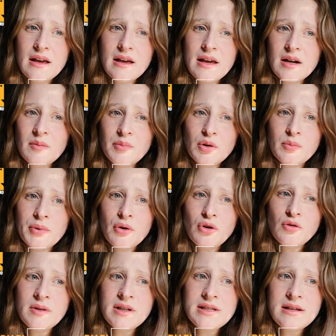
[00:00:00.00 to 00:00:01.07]
Era proprio
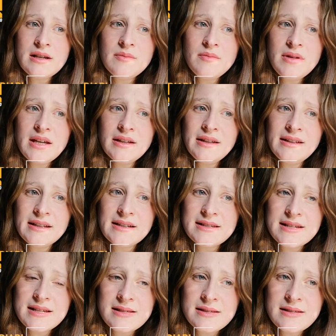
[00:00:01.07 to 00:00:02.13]
come se le mie dita
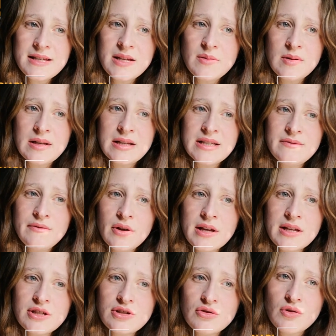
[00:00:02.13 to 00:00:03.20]
sensibili
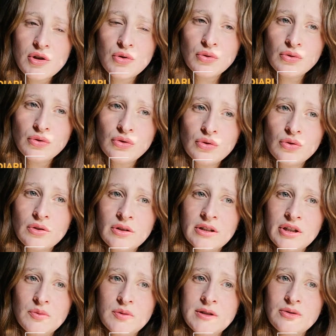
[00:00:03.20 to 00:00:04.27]
sfiorassero i contorni
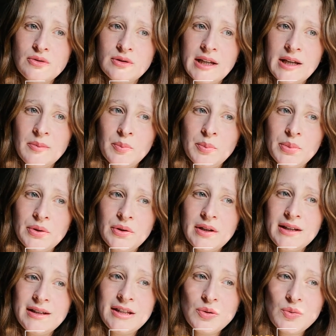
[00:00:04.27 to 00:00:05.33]
di questo tempo
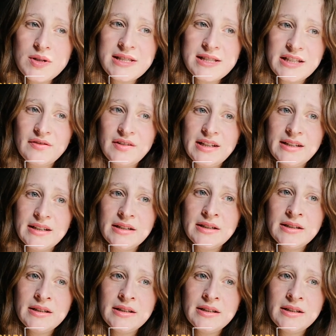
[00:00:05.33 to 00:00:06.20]
e di questa vita.